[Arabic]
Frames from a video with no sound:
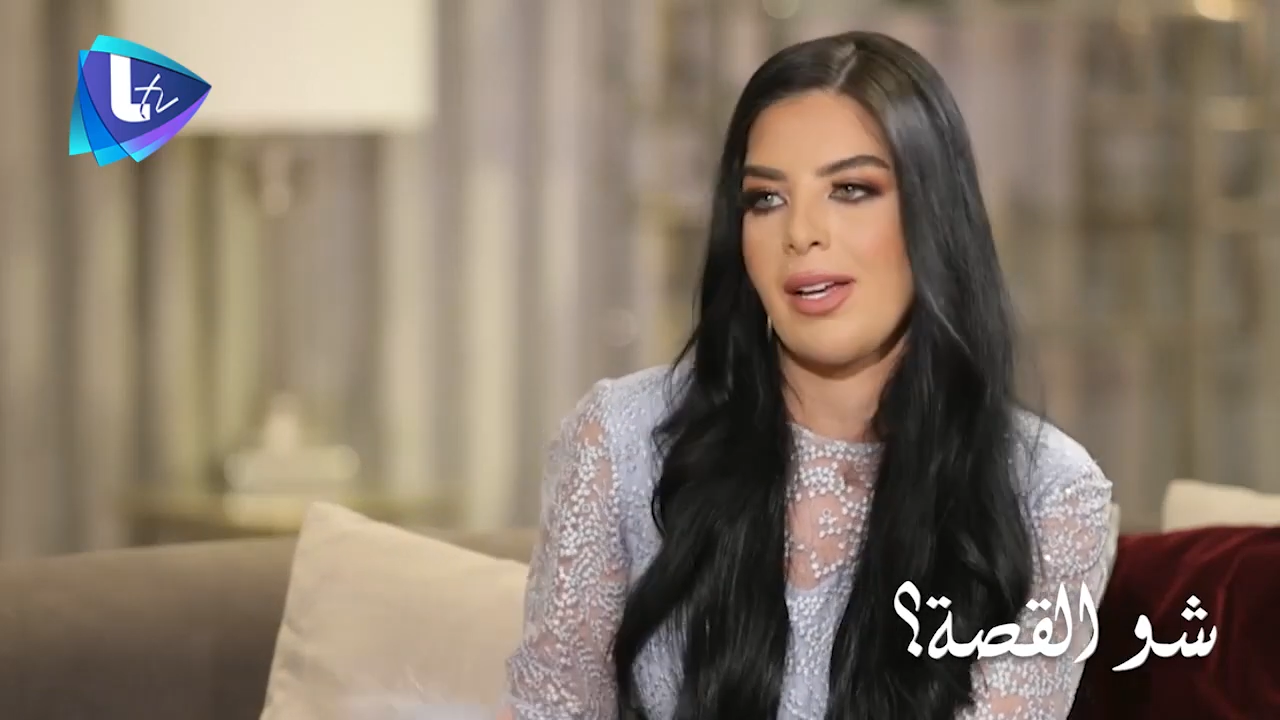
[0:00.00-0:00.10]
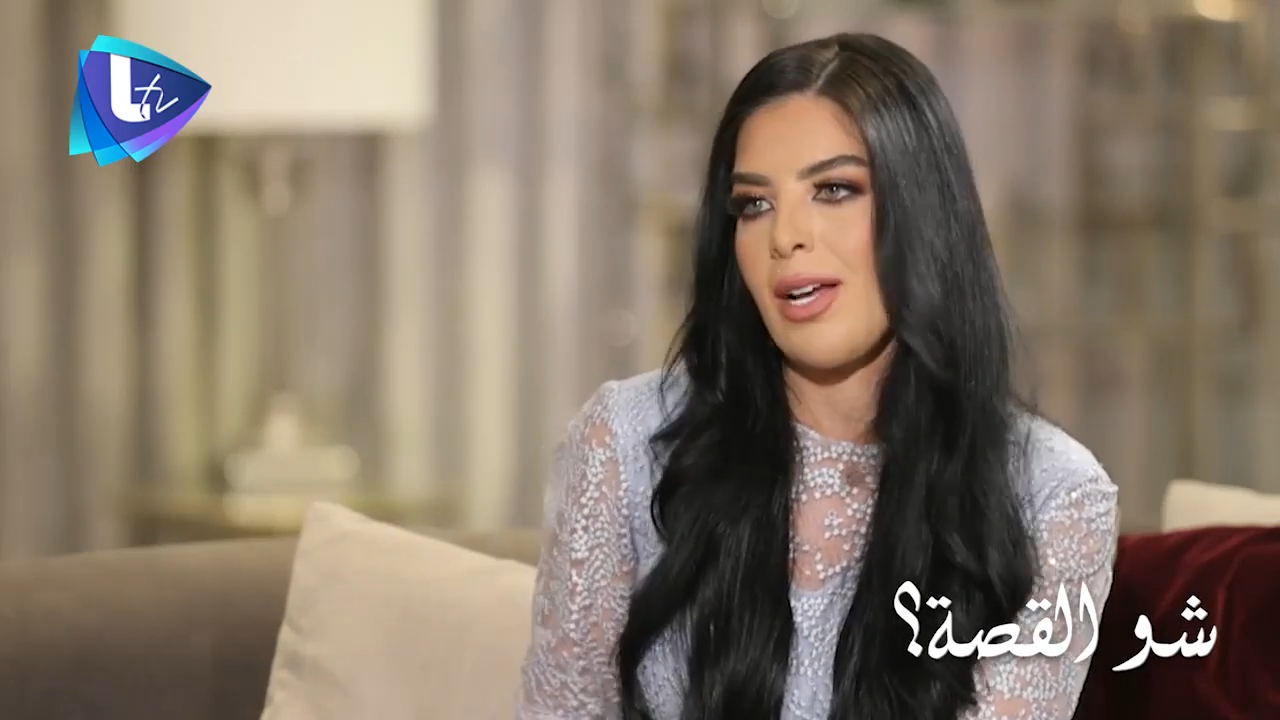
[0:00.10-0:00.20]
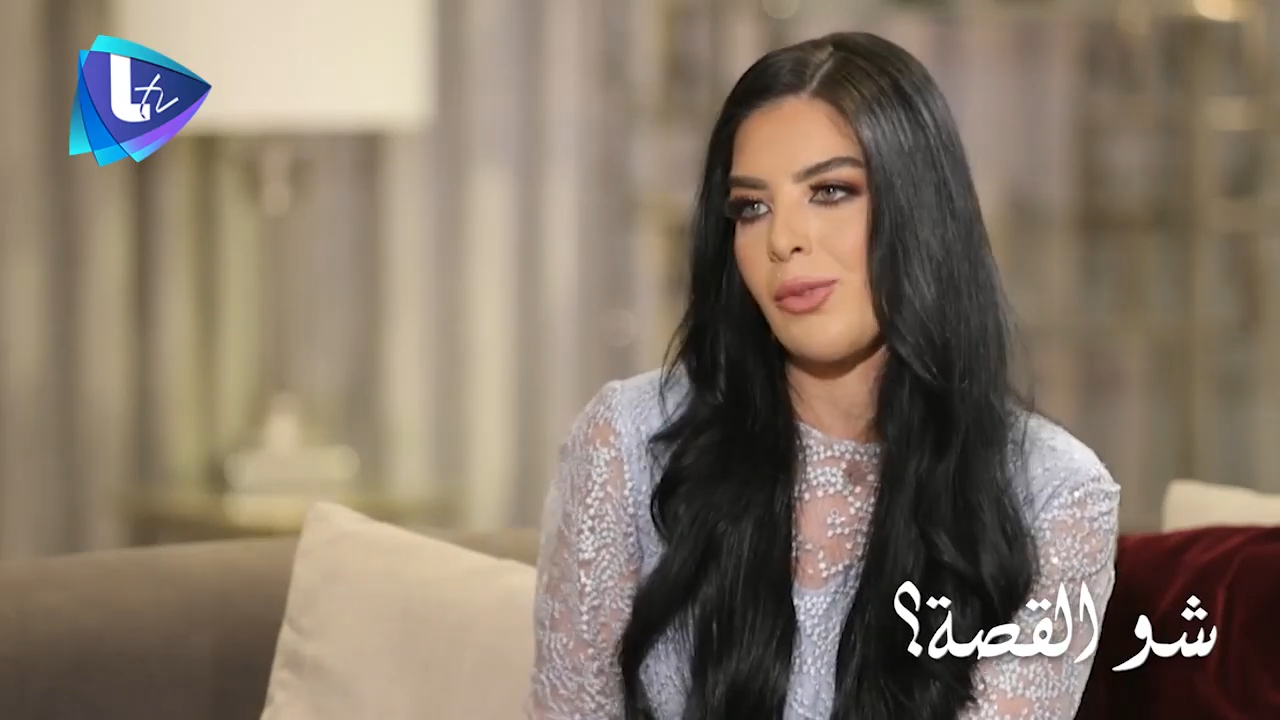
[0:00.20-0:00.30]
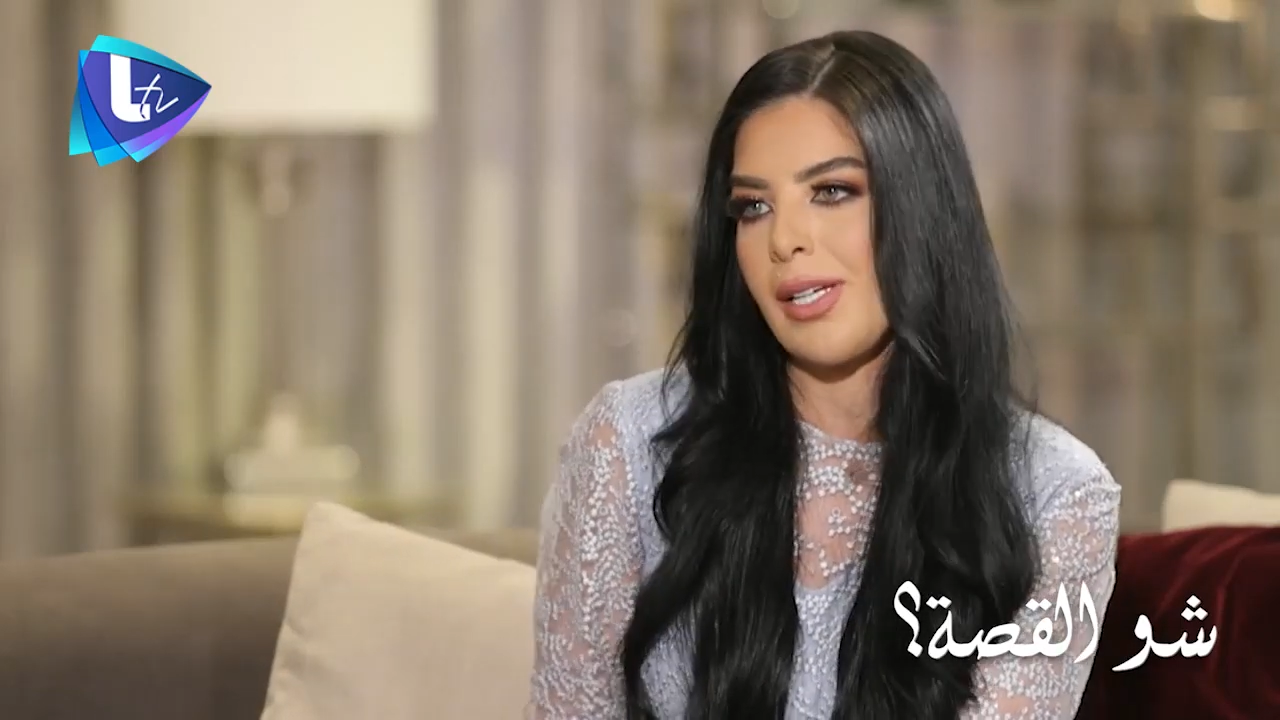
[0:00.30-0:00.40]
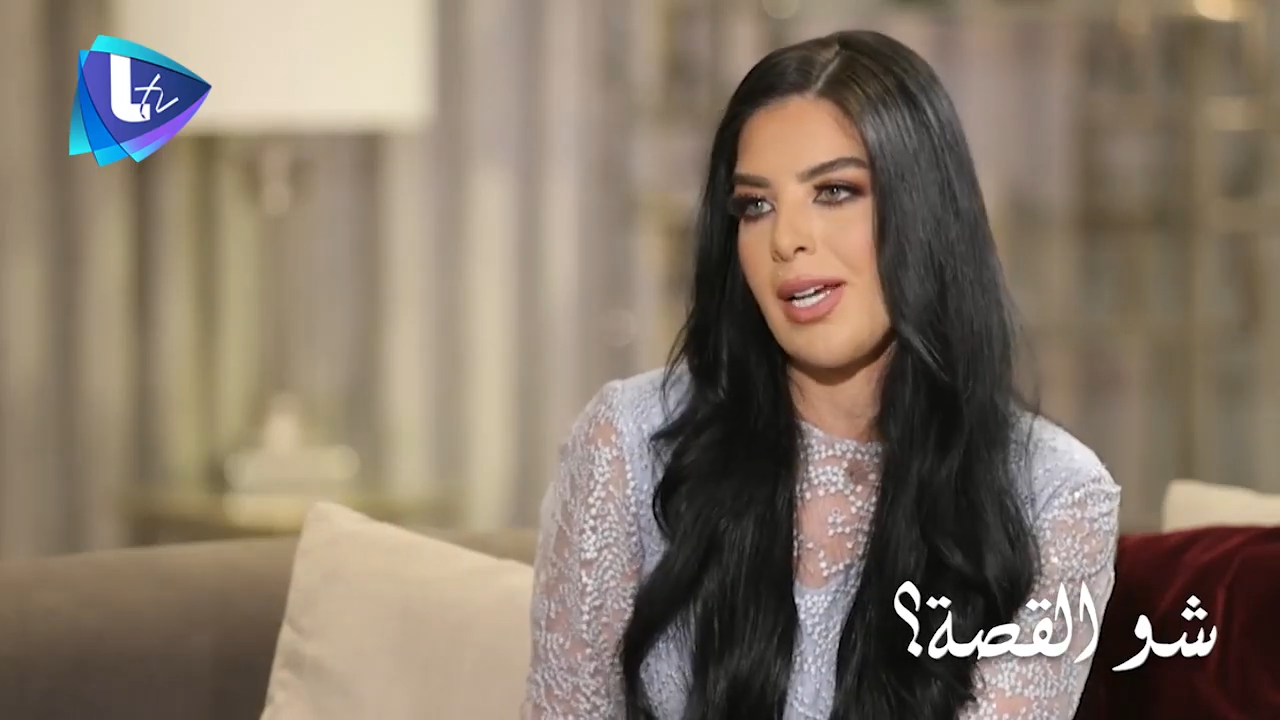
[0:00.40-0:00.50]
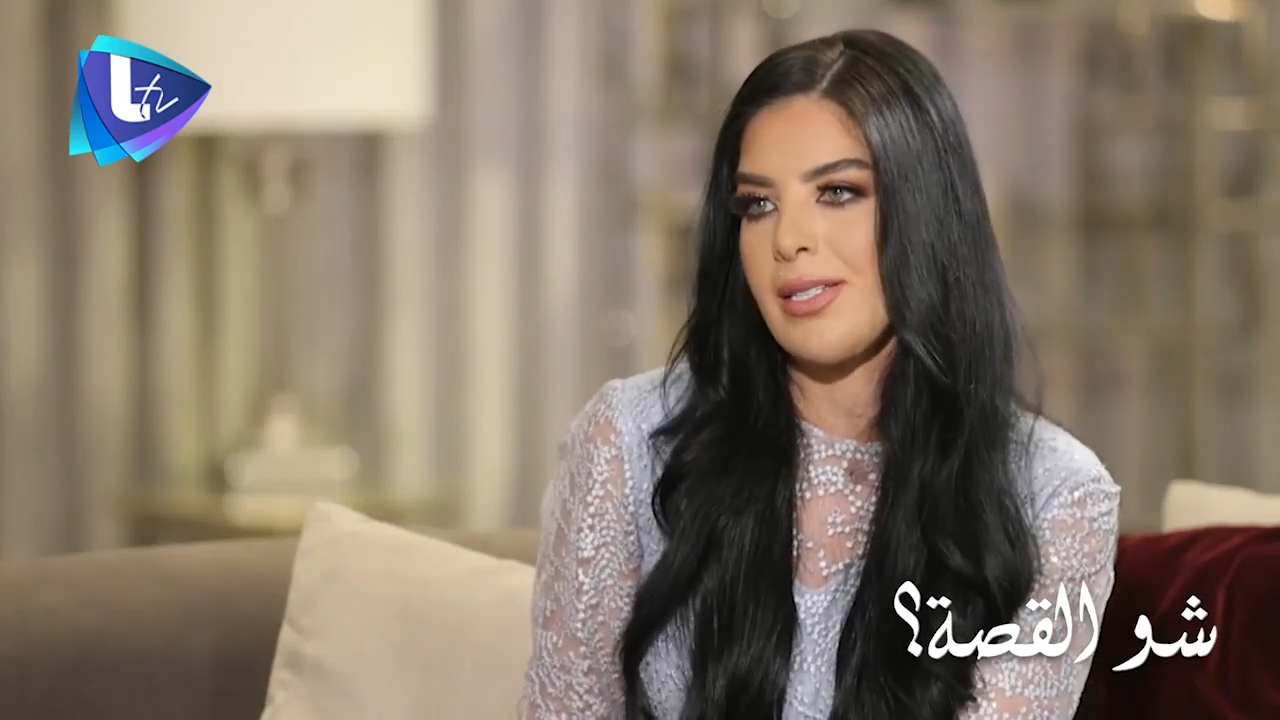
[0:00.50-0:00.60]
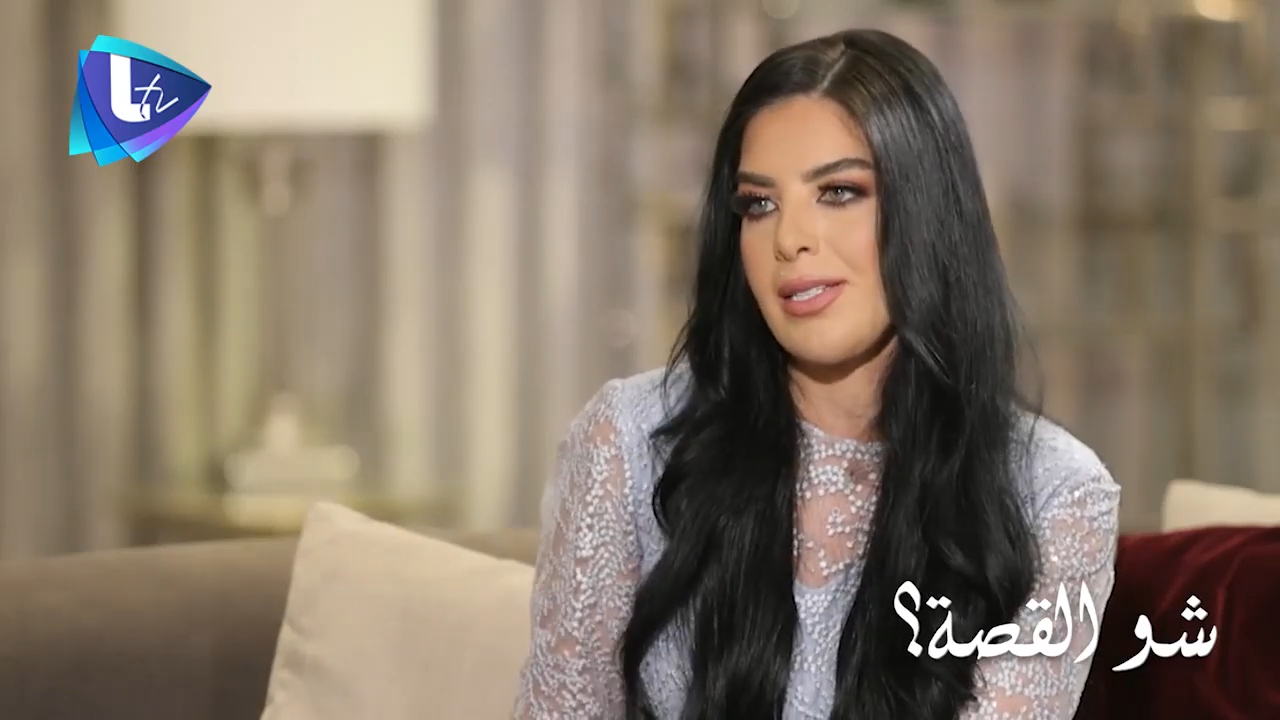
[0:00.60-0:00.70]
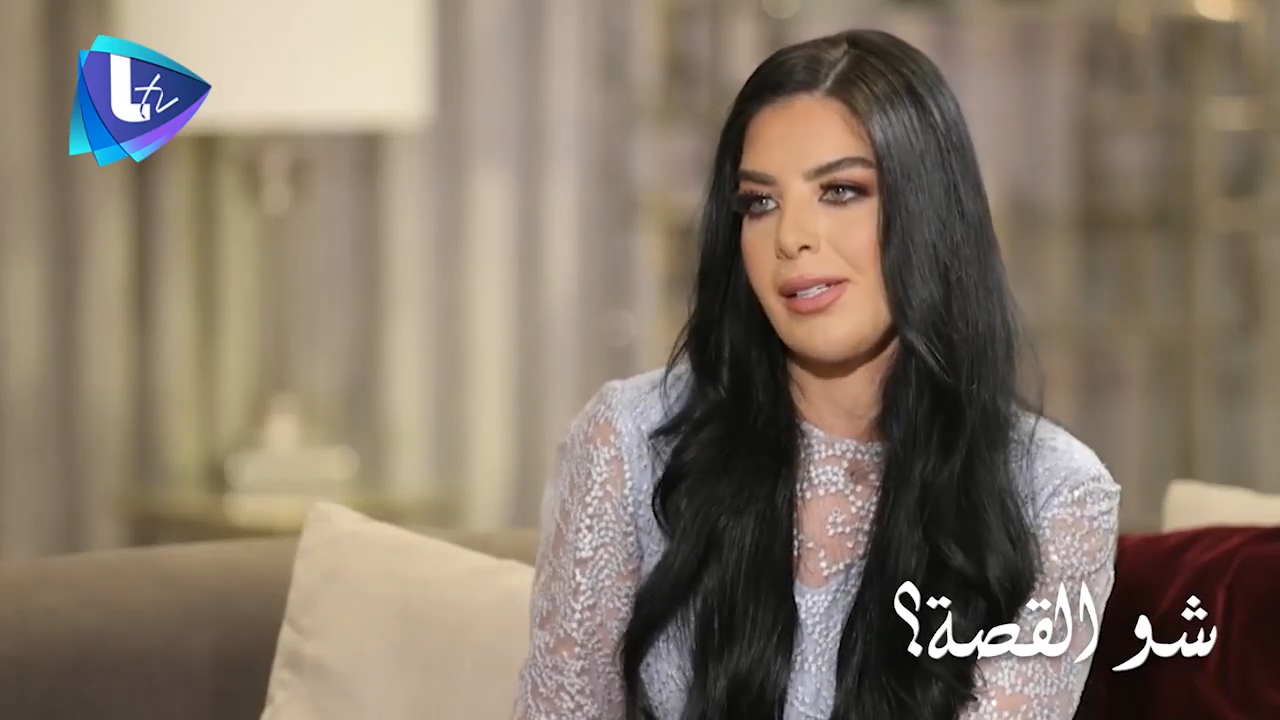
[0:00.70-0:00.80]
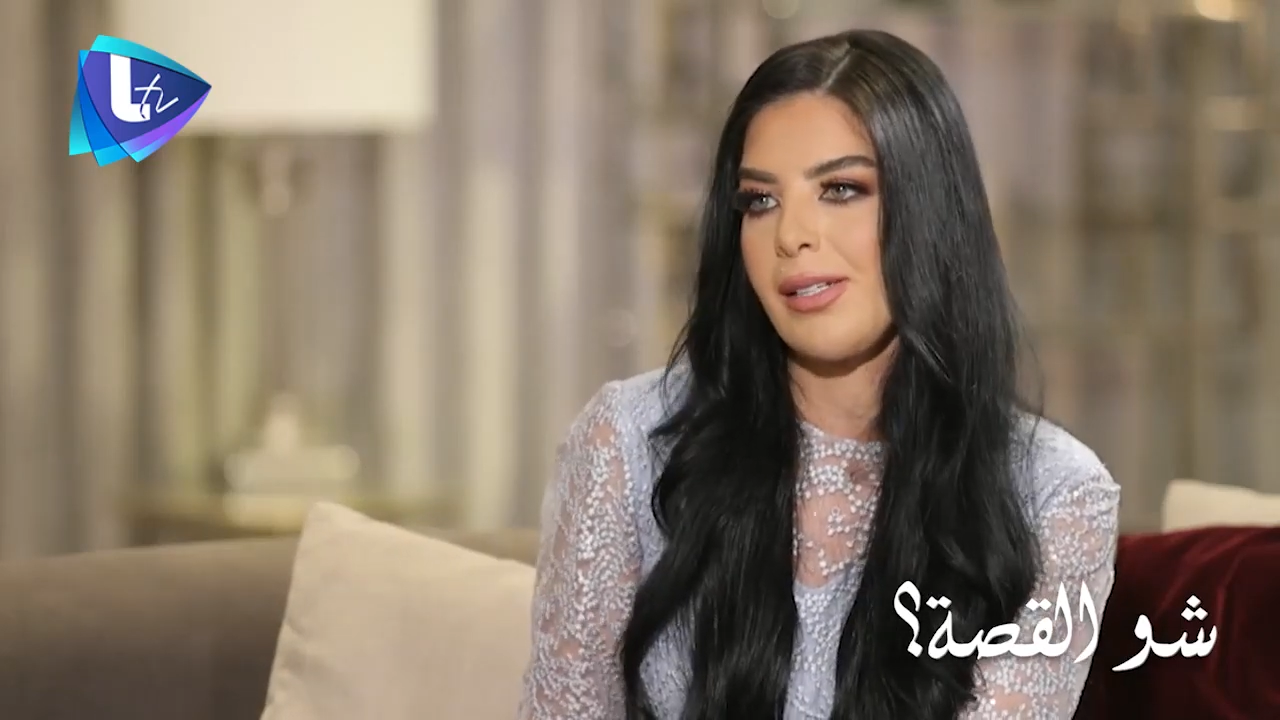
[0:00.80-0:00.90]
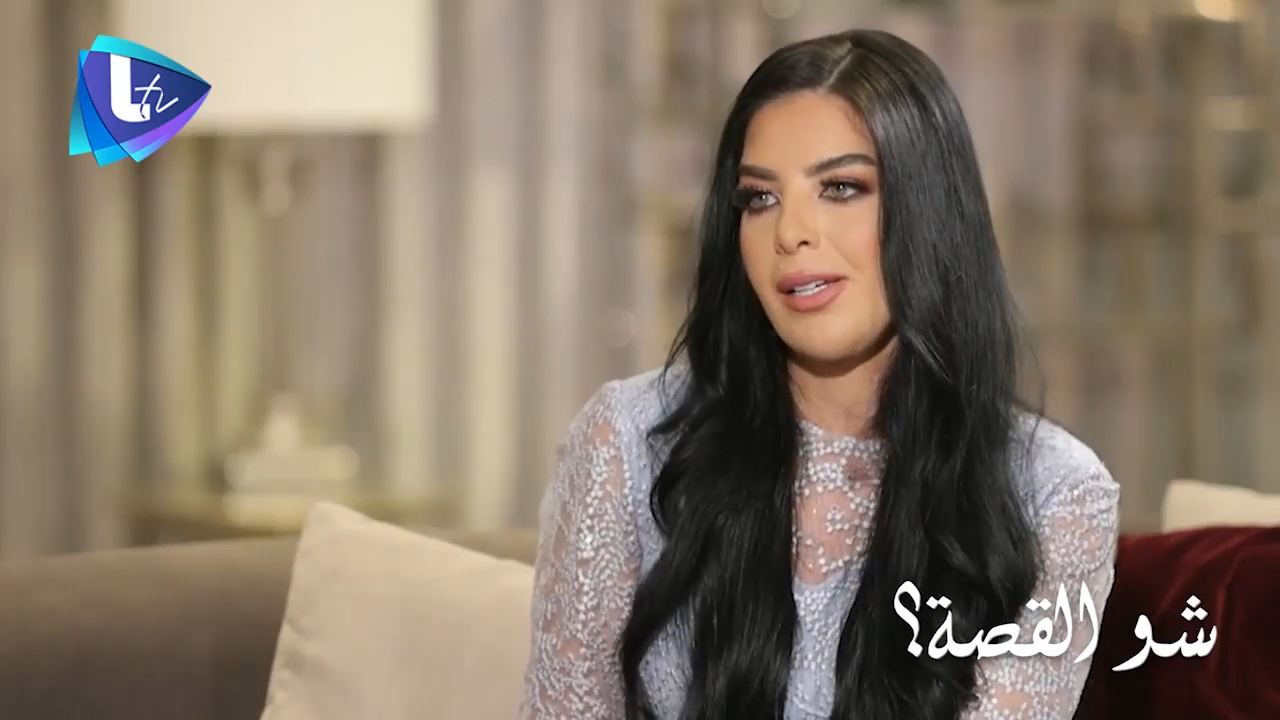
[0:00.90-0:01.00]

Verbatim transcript: غلاوتك عندي